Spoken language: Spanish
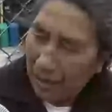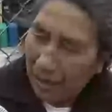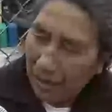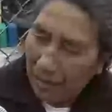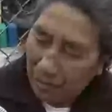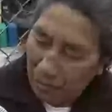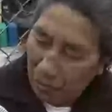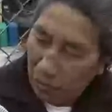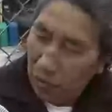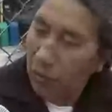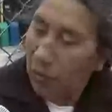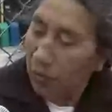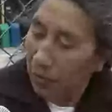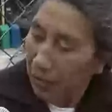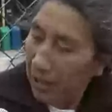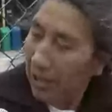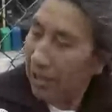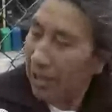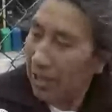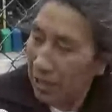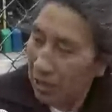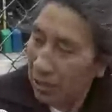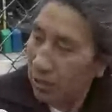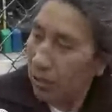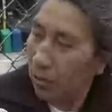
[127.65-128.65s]
Muy
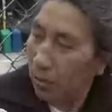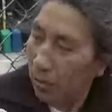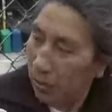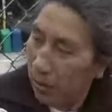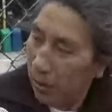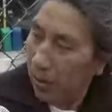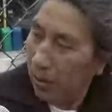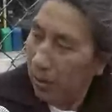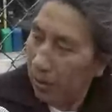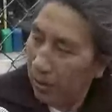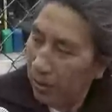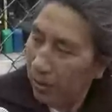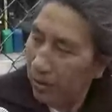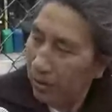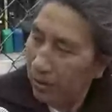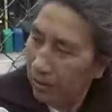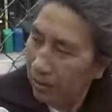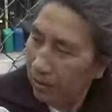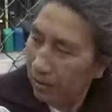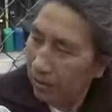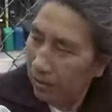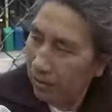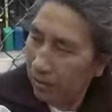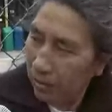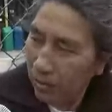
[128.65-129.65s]
fuerte estuvo
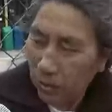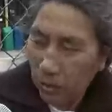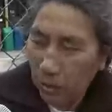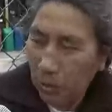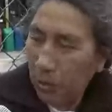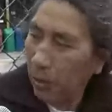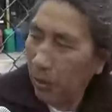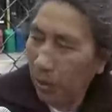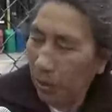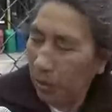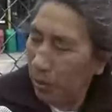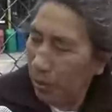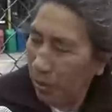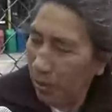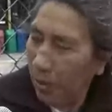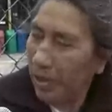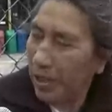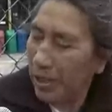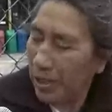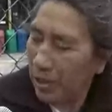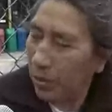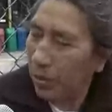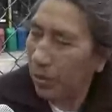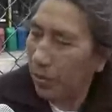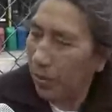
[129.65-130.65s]
duro, duro
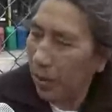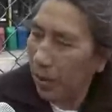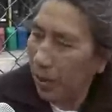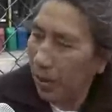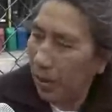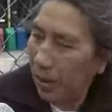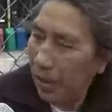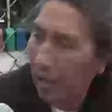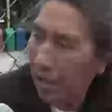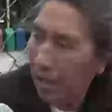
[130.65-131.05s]
estuvo.